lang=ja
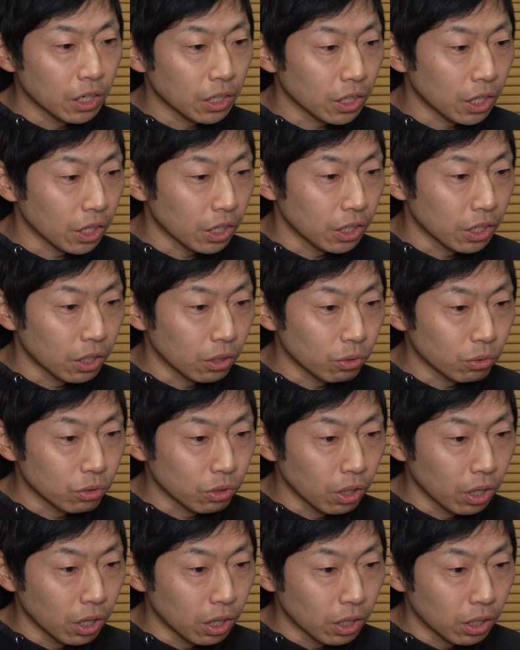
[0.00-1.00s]
なきゃいけないこと
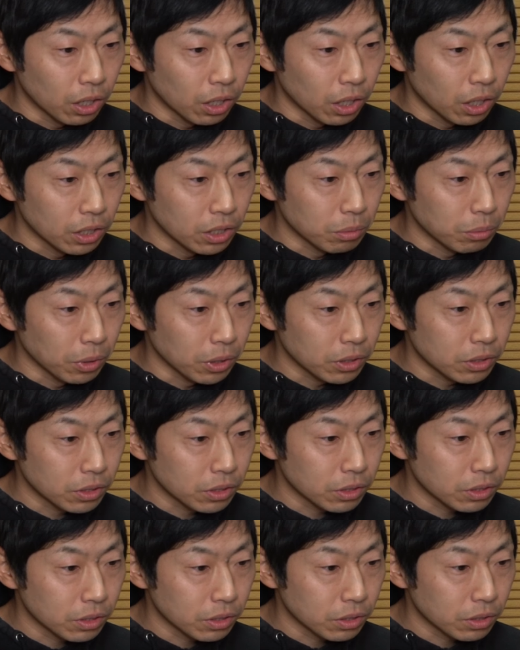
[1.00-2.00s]
がありま
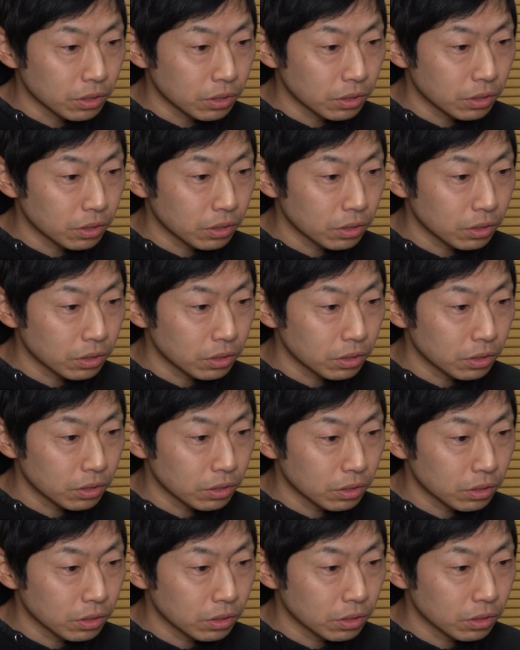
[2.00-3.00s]

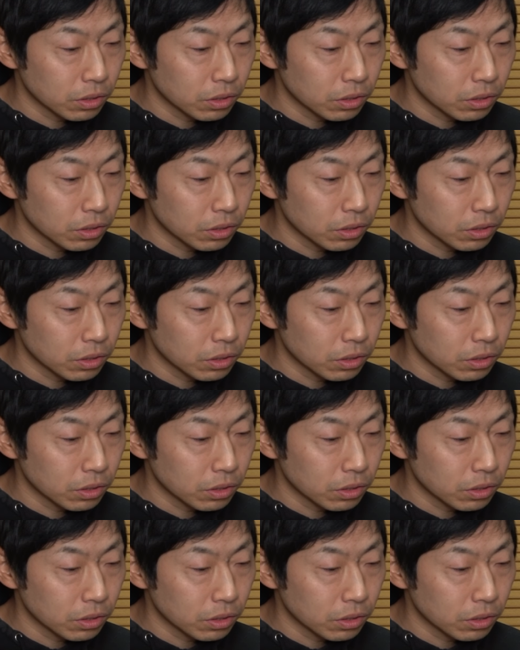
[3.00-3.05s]
す。